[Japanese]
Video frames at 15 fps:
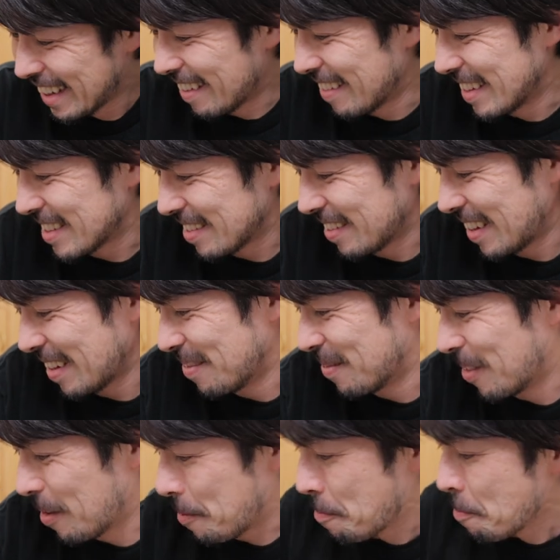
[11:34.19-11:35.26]
なのでその辺
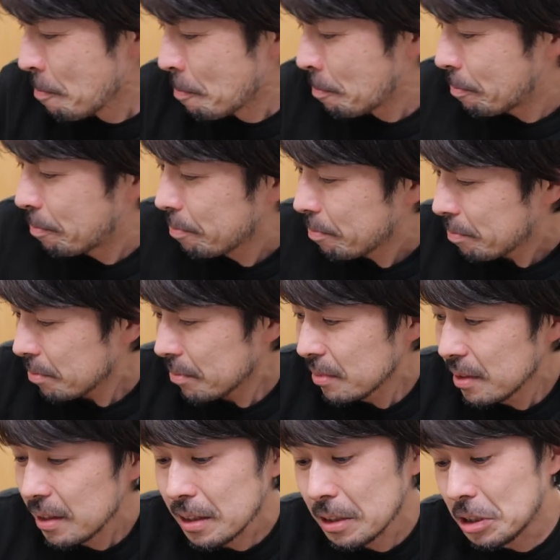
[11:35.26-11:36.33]
も
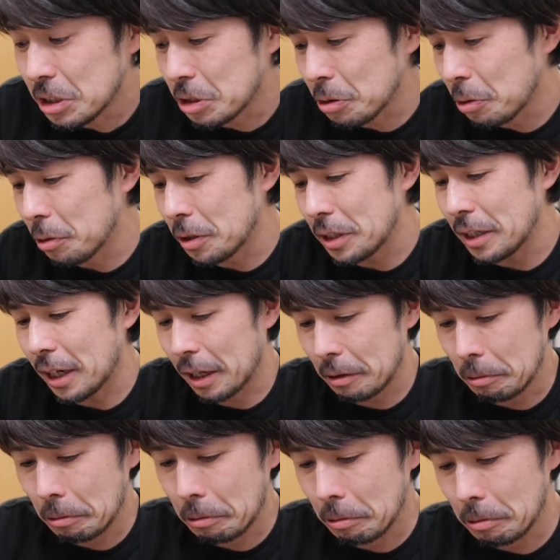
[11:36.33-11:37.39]
非常にあ
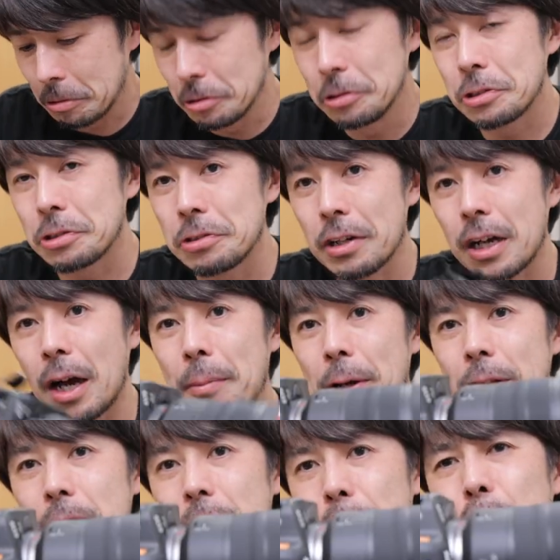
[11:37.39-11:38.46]
の優秀な
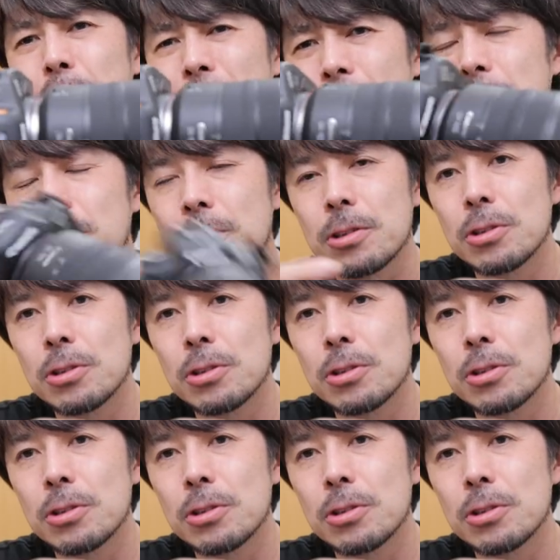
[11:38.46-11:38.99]
カメラというとにかく